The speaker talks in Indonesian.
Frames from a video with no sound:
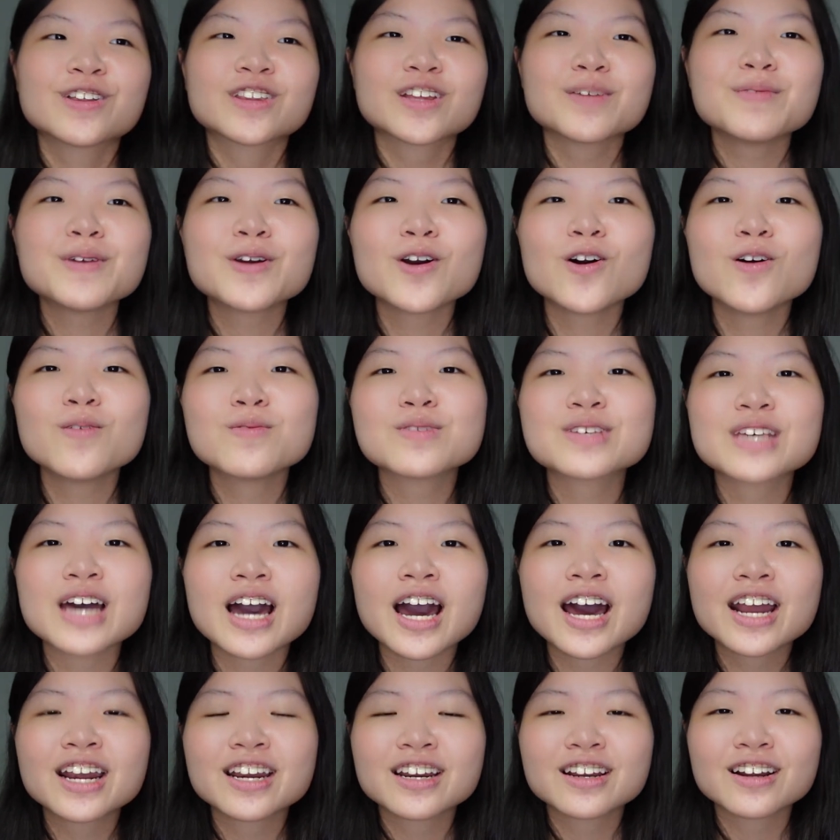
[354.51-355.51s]
tapi kalau
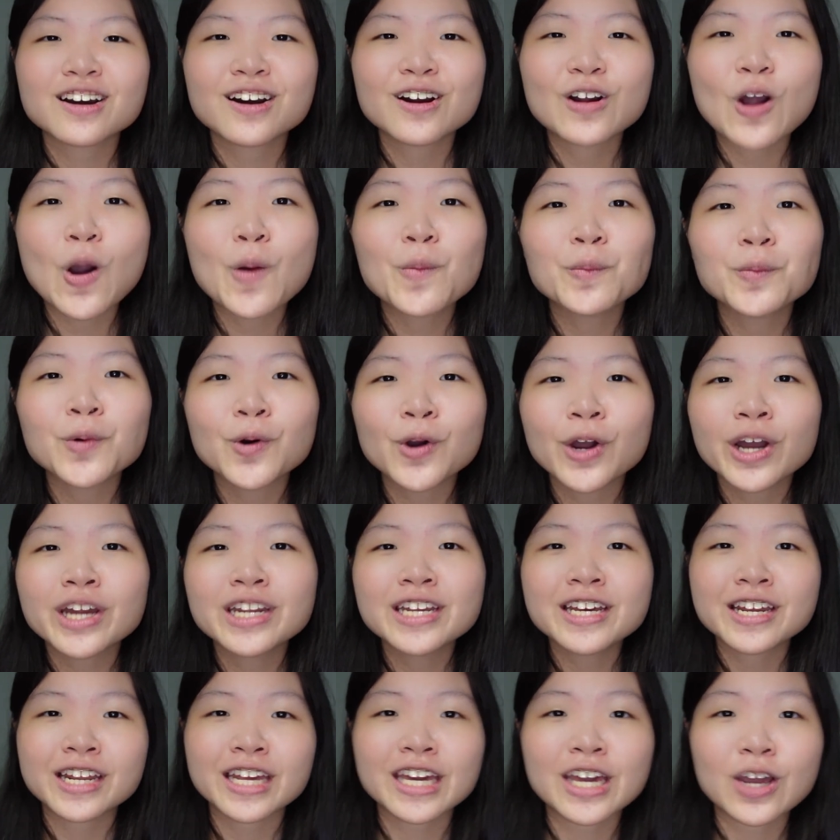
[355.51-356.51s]
misalkan ngomongnya
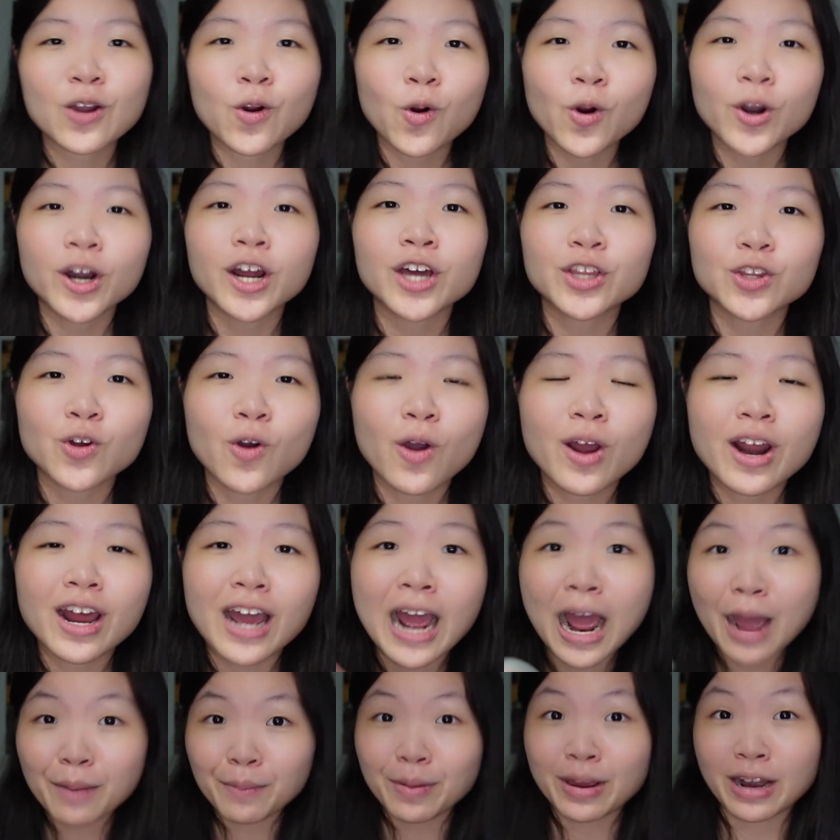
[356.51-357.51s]
di record atau ada
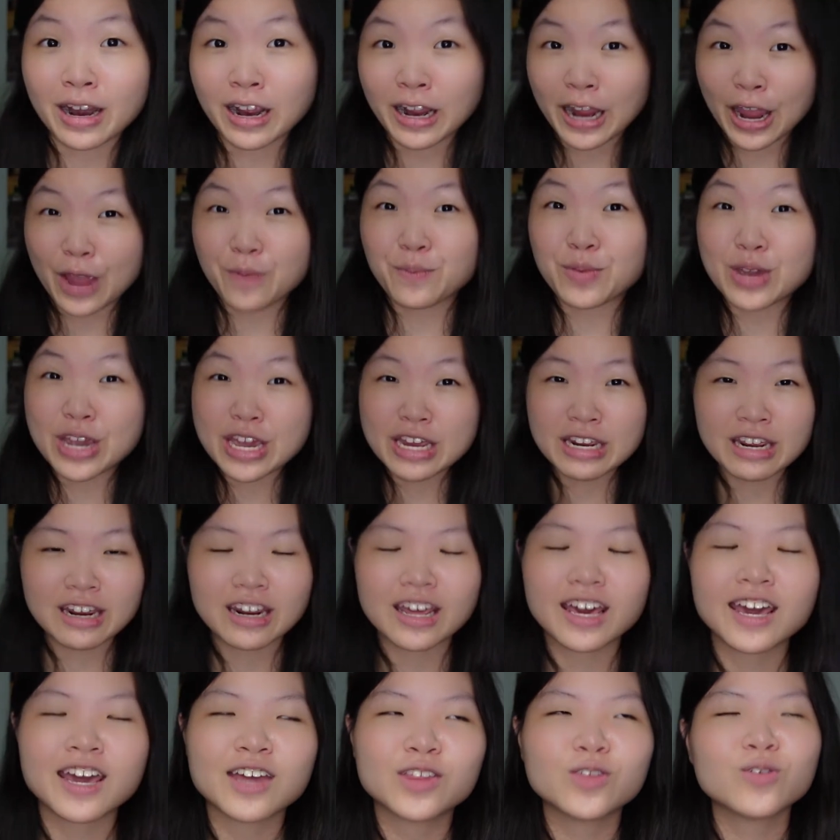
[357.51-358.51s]
kamera yang kayak begini
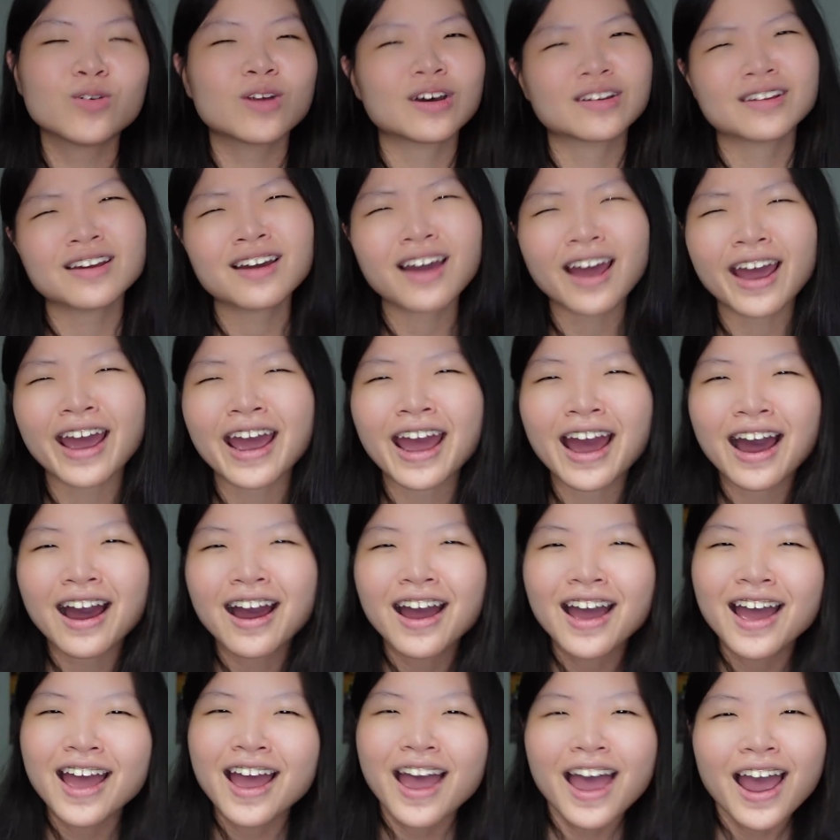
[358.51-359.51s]
nih itu rasanya kayak
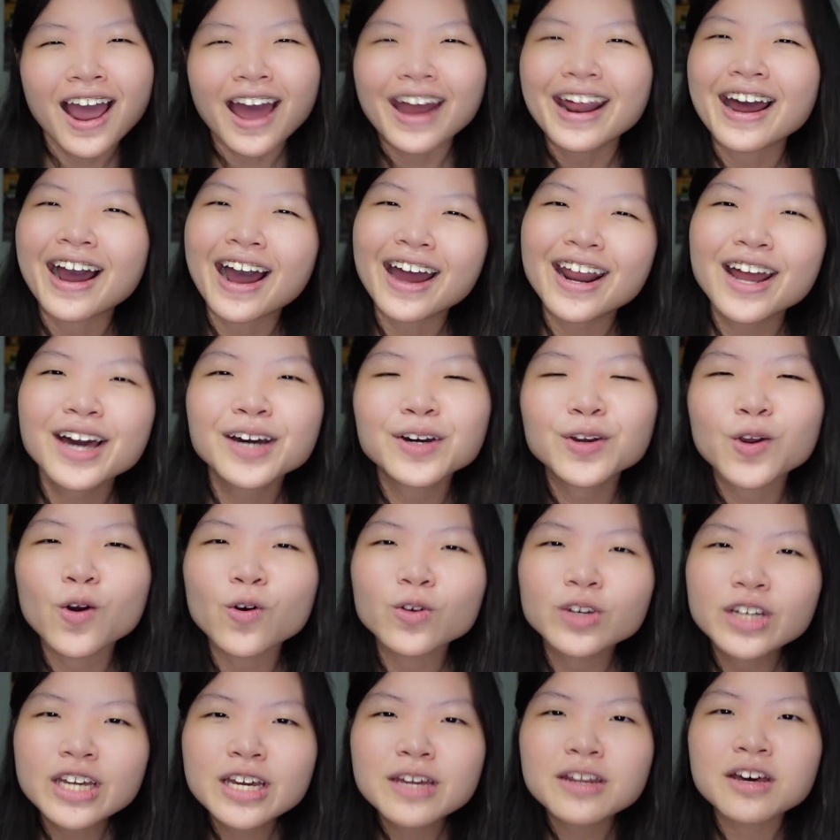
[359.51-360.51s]
kadang-kadang
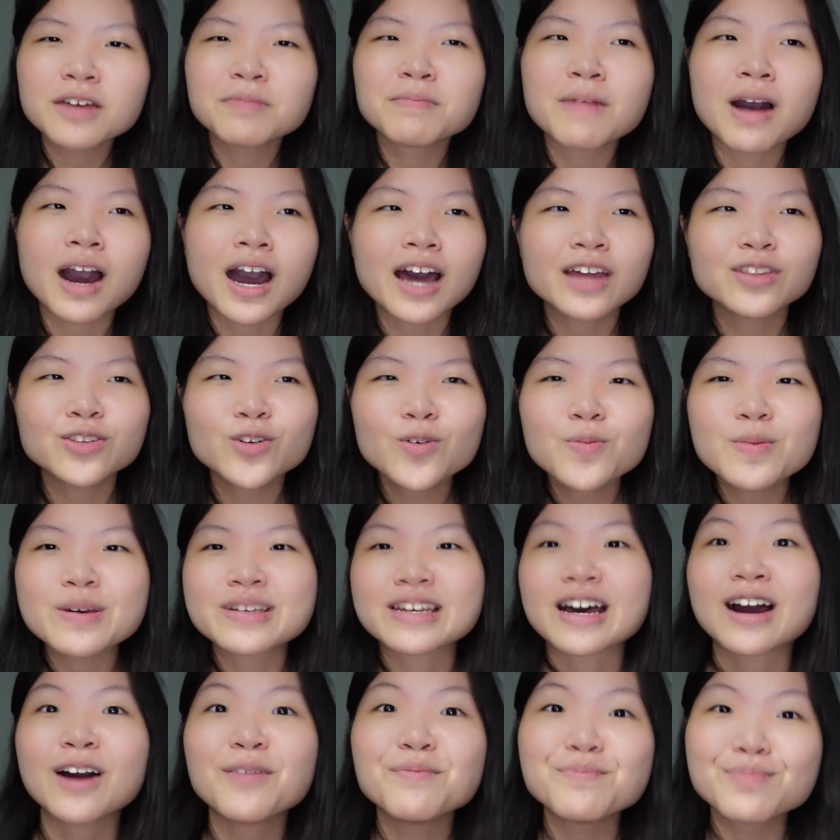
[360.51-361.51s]
grogi dan bahkan tuh
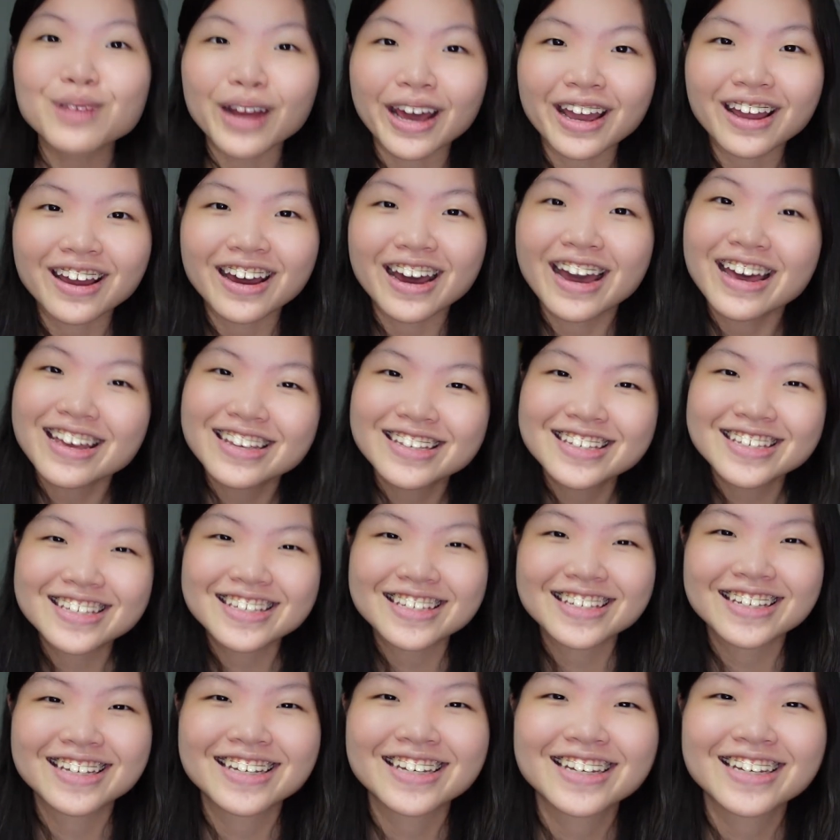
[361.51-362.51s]
bisa ngeblank guys